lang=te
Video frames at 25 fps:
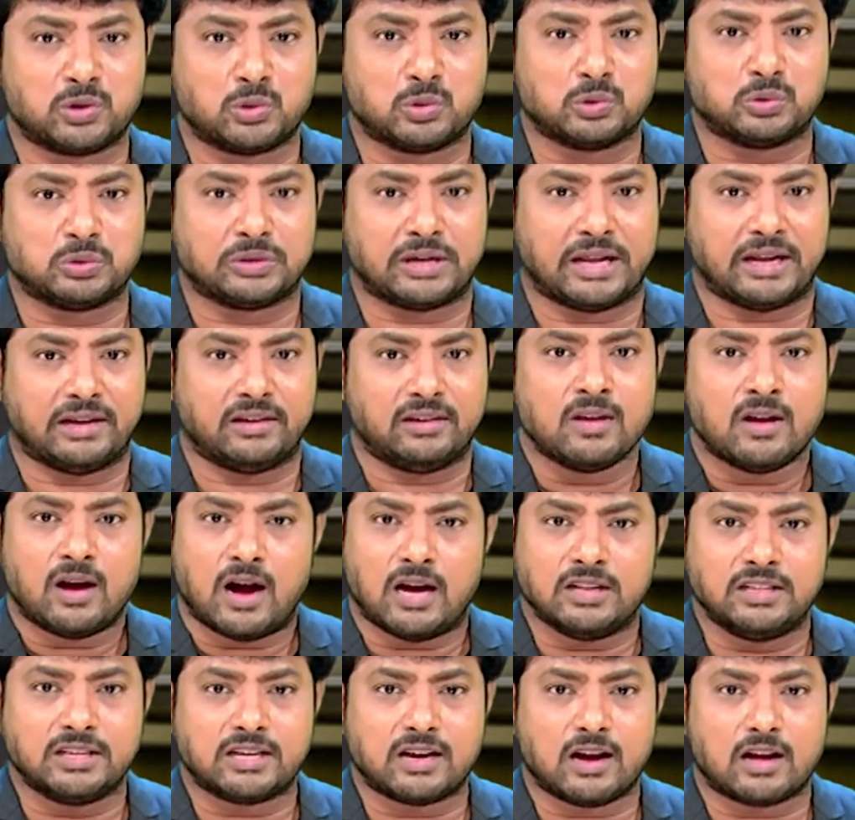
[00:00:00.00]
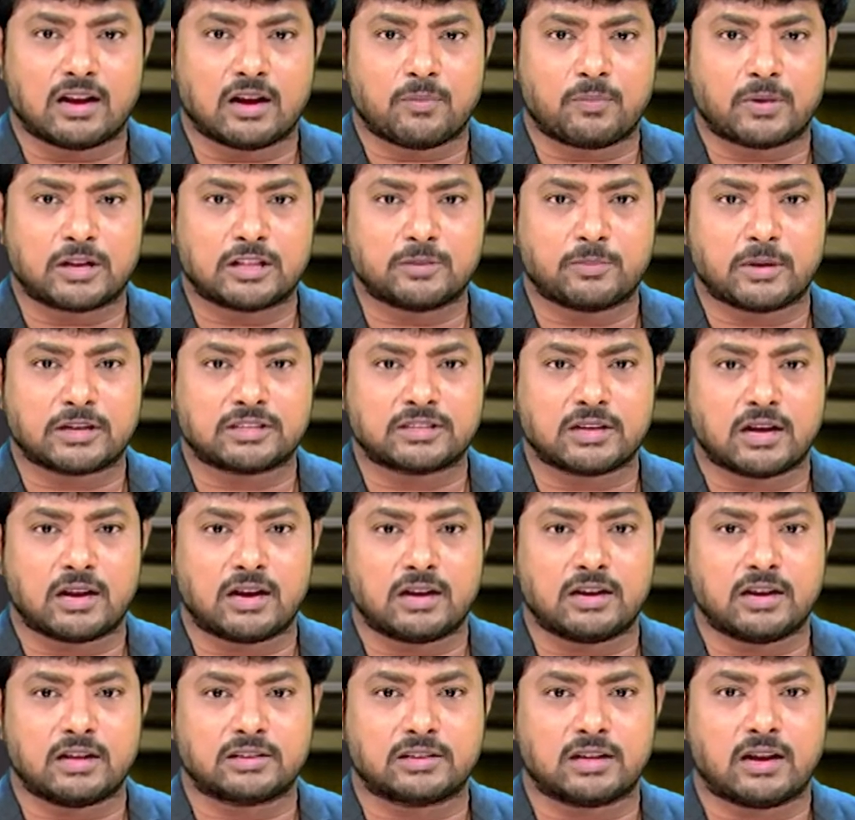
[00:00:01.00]
తిరుగుతున్నాయి అధికార ప్రతిపక్షాల
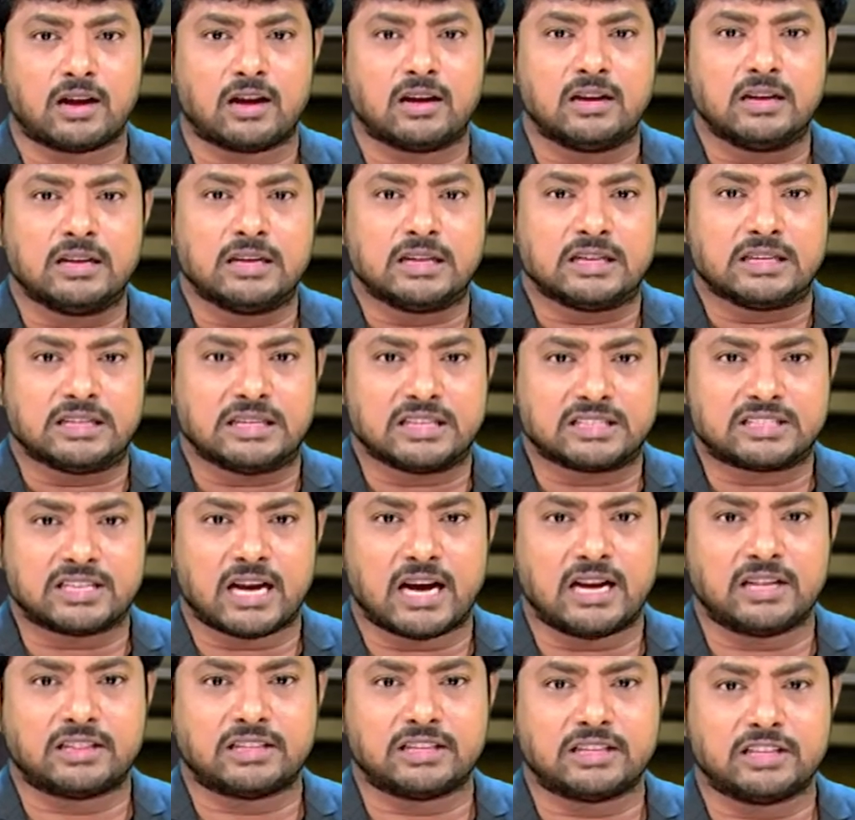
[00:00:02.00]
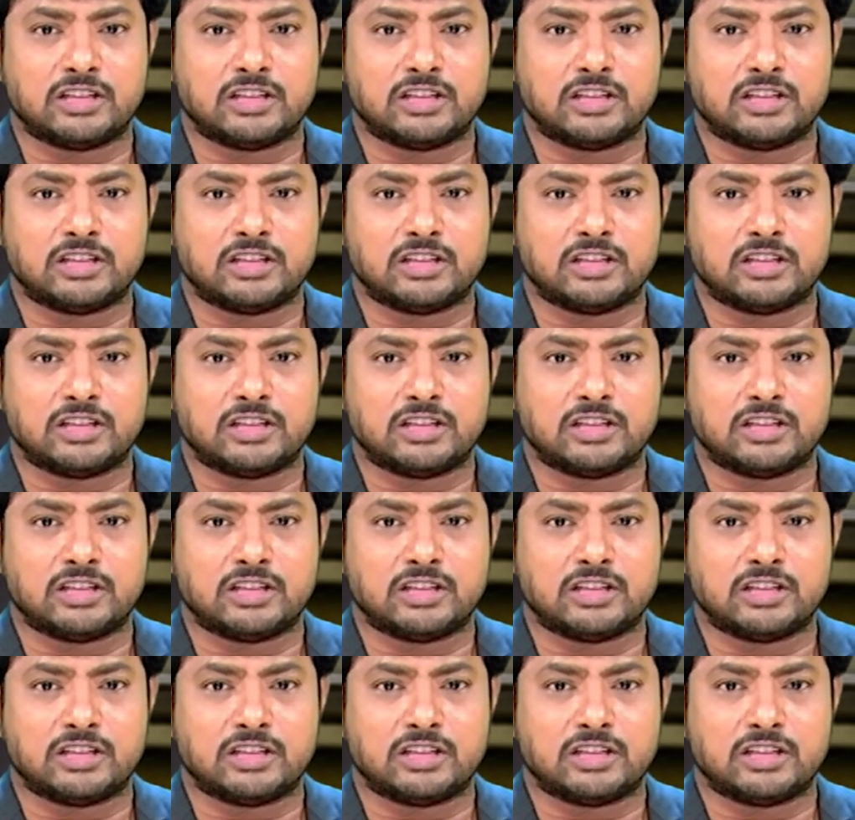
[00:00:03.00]
నేతల నిజాయితీ